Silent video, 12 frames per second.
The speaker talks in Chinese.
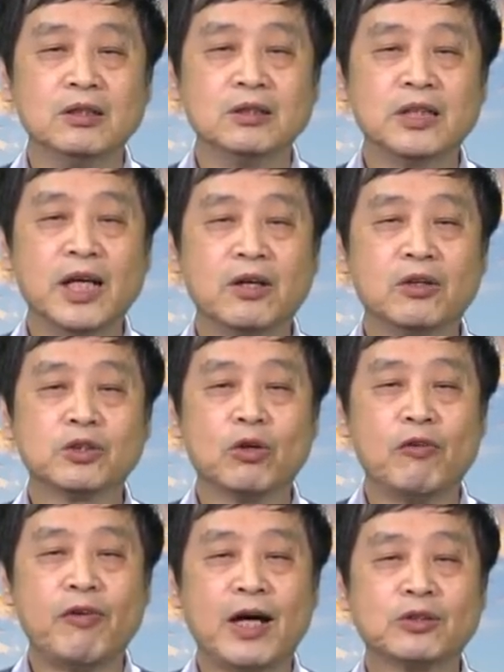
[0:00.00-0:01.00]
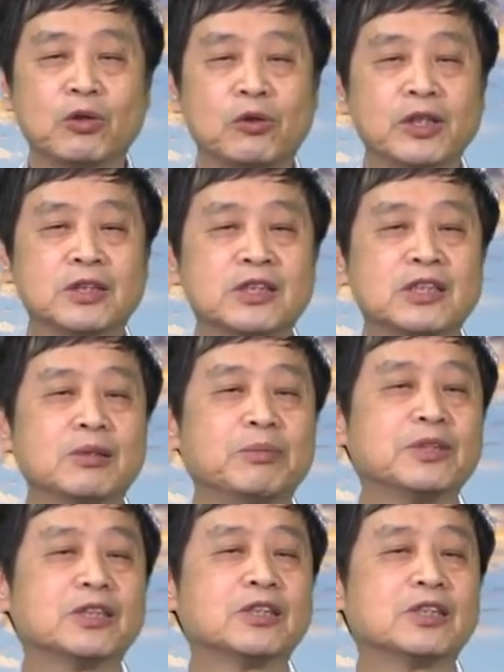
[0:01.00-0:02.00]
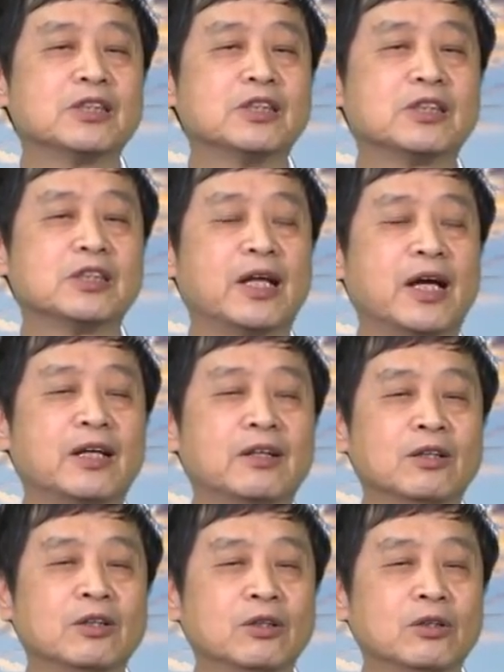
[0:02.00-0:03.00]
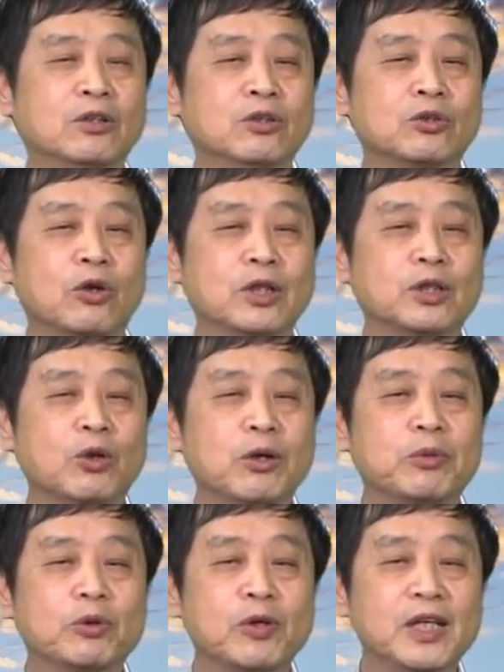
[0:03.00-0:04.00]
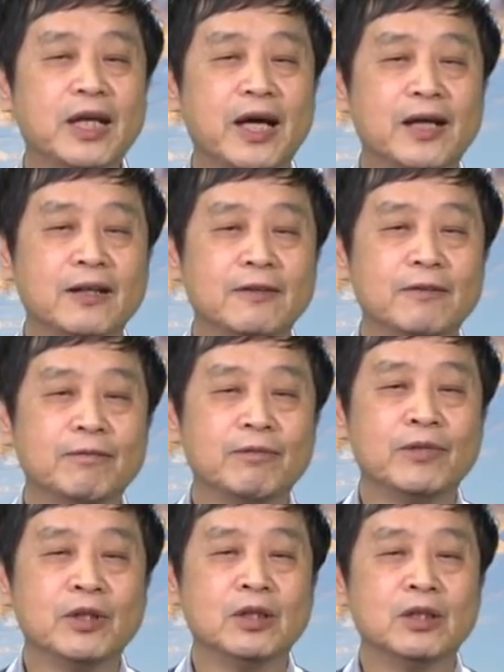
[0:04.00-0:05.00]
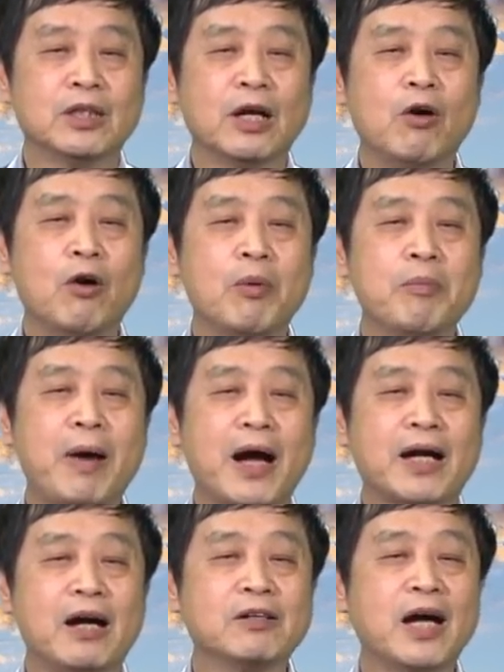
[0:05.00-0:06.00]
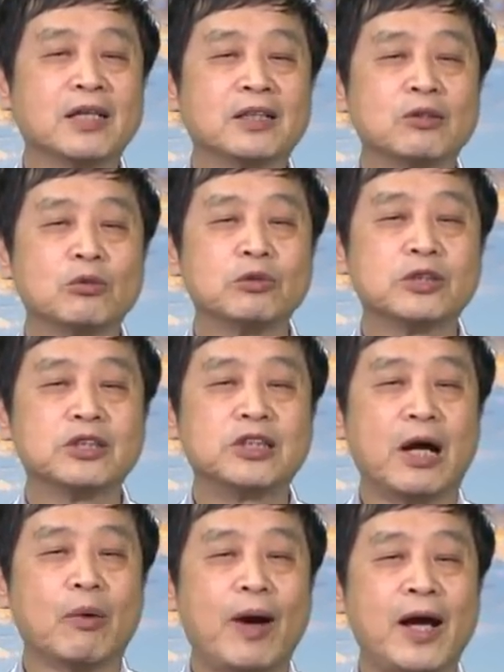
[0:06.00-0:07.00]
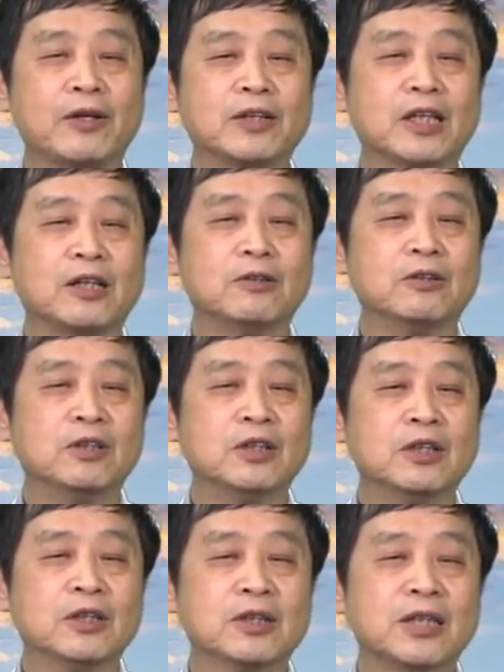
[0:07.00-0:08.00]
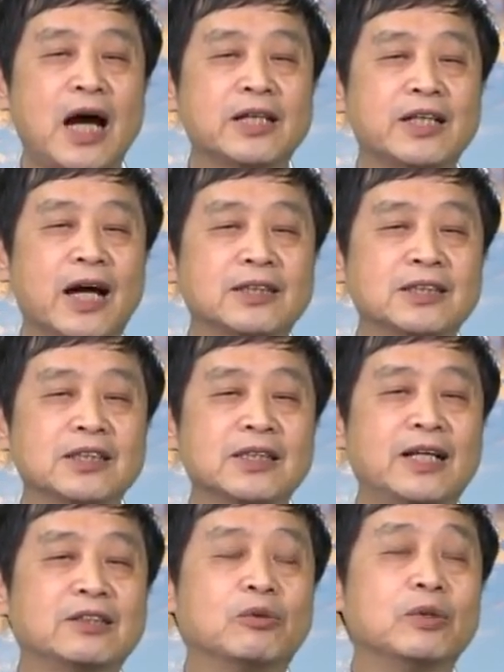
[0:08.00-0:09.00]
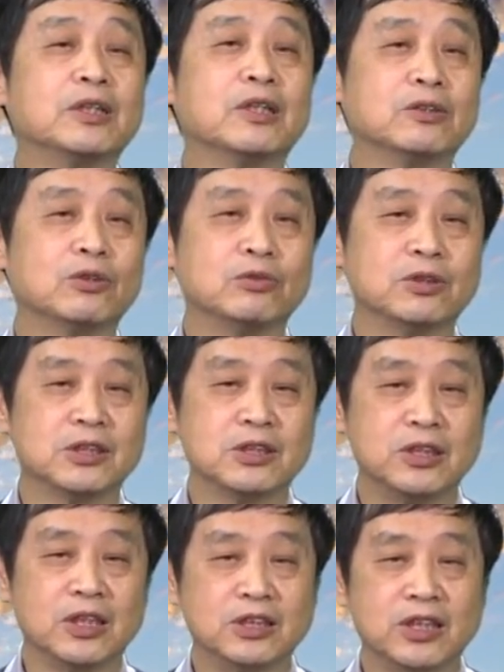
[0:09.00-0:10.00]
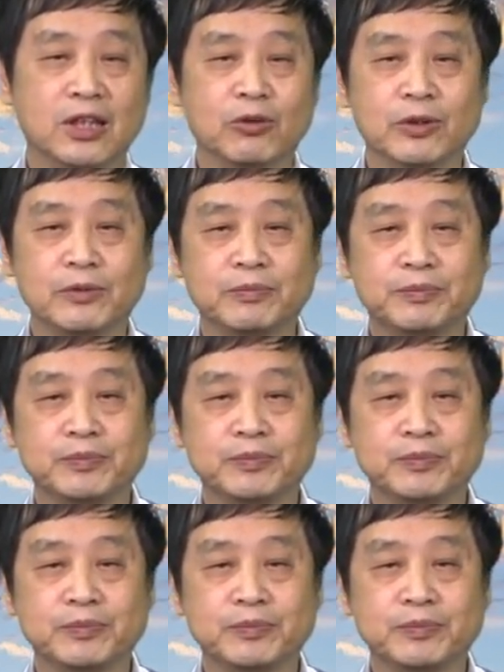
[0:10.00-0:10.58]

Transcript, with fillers: 这个说法说的是不是事实呢？说的对不对呢？等我们把高岗的故事讲完了以后，大家自然就会得出自己的结论。